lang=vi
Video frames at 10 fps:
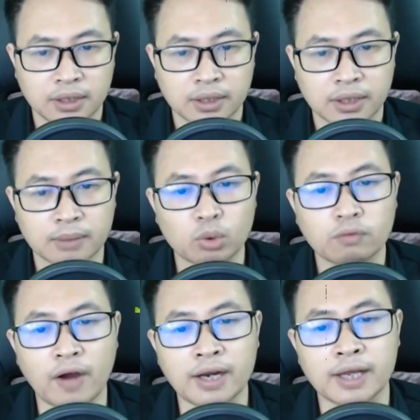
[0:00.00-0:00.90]
Kim Túc
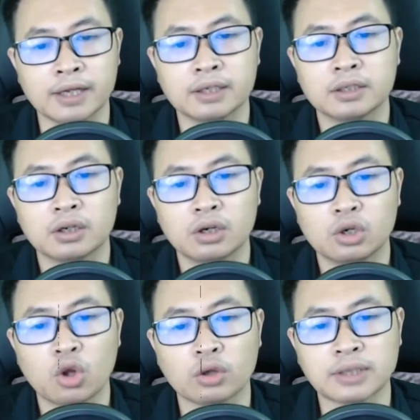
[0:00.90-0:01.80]
phá lệ
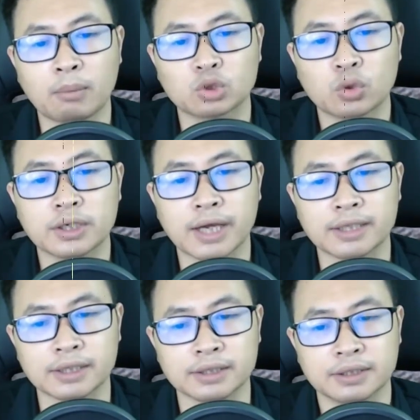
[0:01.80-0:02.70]
Lộ ra một chút ngây
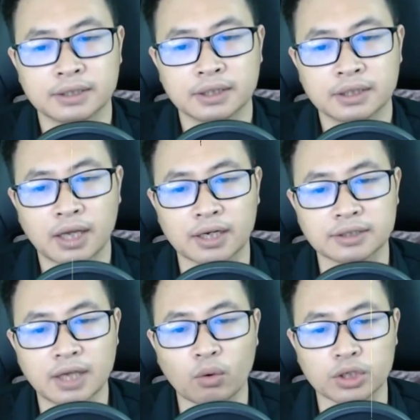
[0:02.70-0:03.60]
thơ Thân
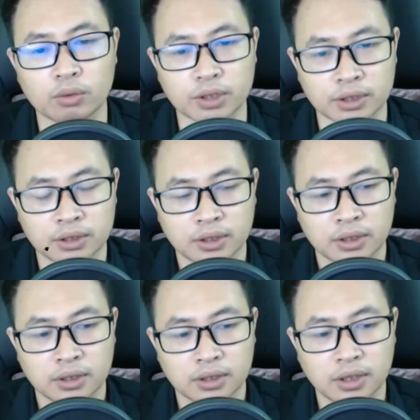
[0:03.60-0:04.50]
sắc của thiếu nữ
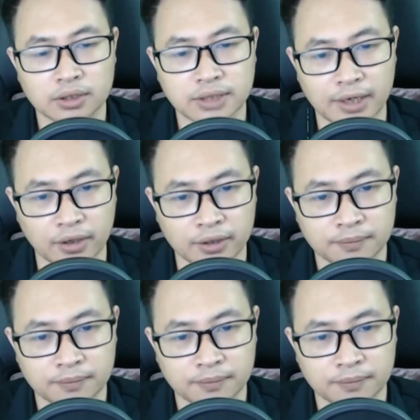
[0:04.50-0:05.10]
Thở dài nói